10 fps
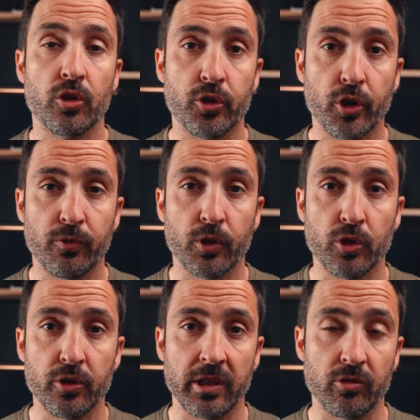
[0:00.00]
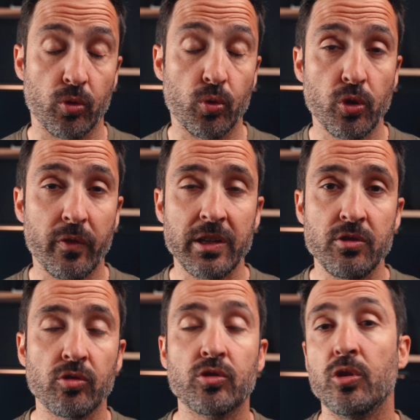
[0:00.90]
dos botones, uno de
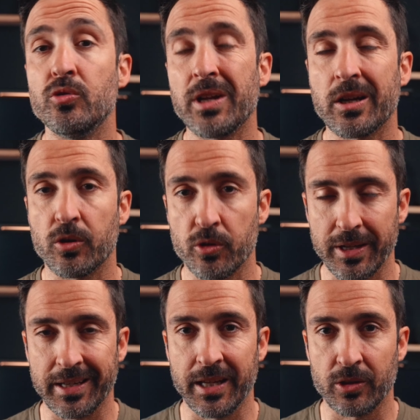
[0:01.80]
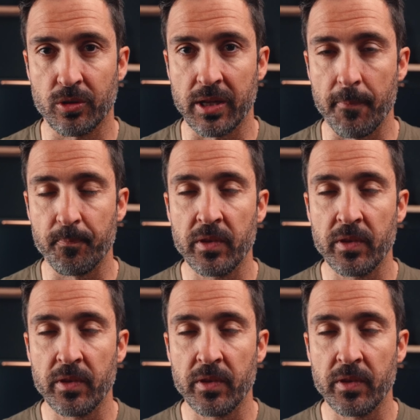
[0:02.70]
ellos con una corona giratoria.